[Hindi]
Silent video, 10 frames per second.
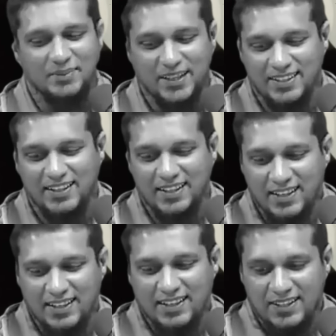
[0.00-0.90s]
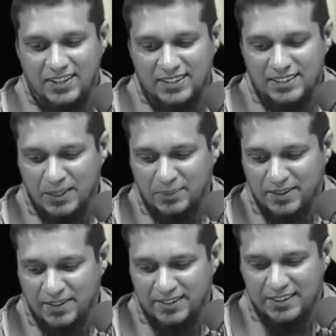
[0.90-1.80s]
सही बात डॉक्टर
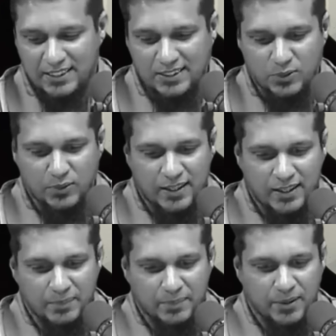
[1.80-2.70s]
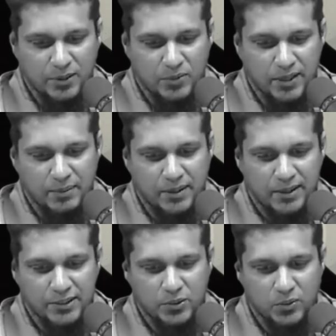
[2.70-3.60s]
साहब जस्ट टू वाइंड अप क्योंकि
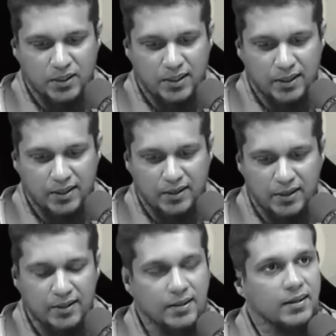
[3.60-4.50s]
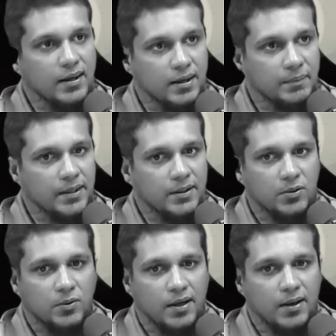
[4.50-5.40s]
हमारा यूथ के रिलेटेड काम है
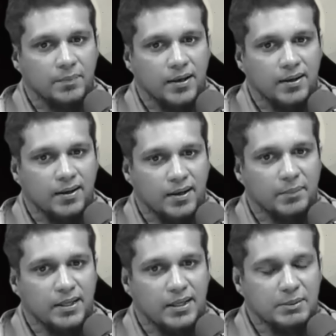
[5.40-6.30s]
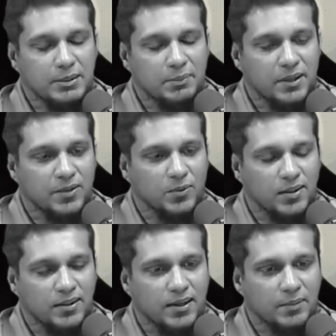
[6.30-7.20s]
तो आपने कल मेरी आपसे बात हो
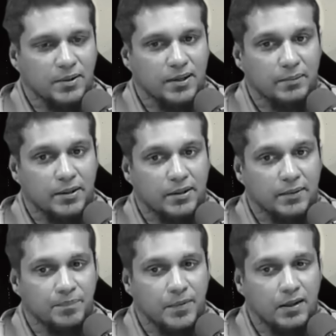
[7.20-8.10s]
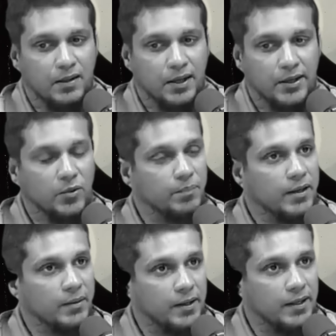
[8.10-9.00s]
रही थी आपने एक बड़ी आई
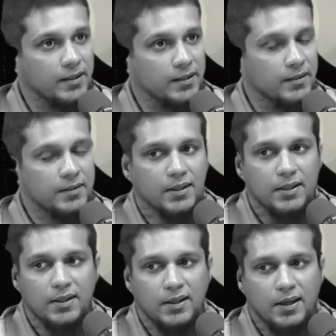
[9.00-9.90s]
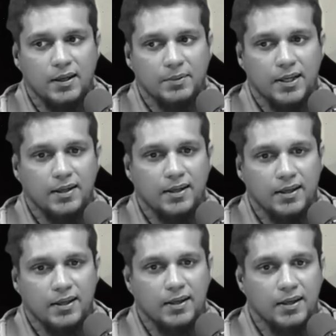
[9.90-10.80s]
ओपनिंग बात की आपने
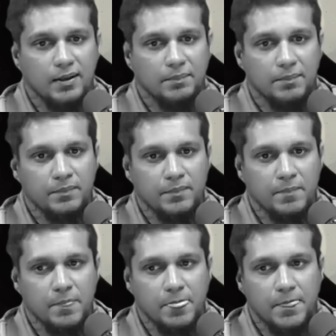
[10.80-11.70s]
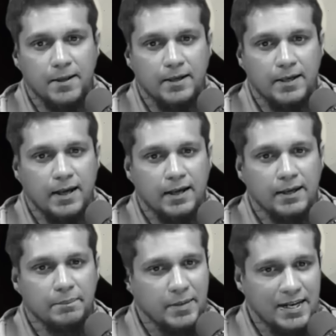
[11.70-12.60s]
कहा कि हम ना
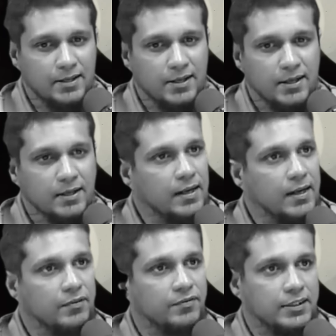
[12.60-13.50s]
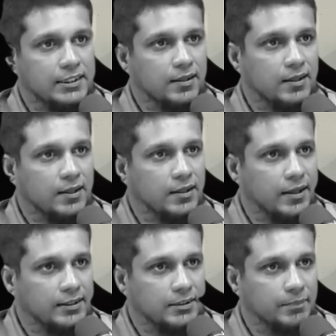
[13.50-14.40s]
ही मेंटली ना ही फिज़िकली
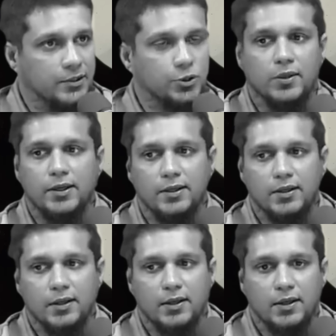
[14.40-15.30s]
ना ही स्पिरिचुअली